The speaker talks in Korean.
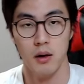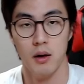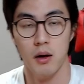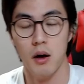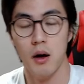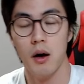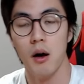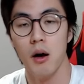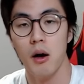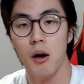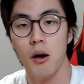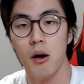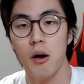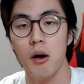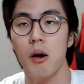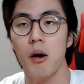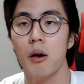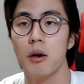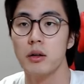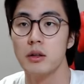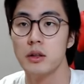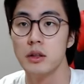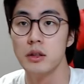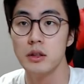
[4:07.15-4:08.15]

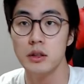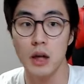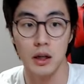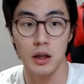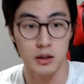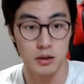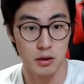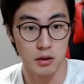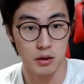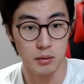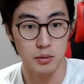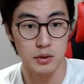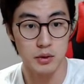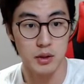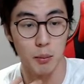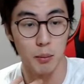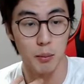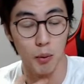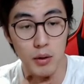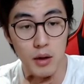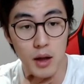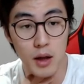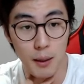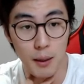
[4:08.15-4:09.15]
아 진짜 아니 여러분 내가
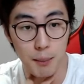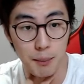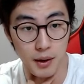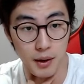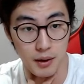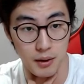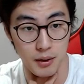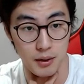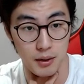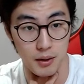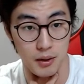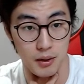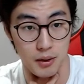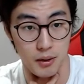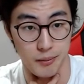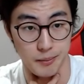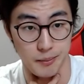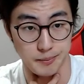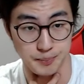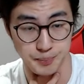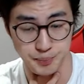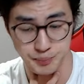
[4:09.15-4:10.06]
목이 아파요.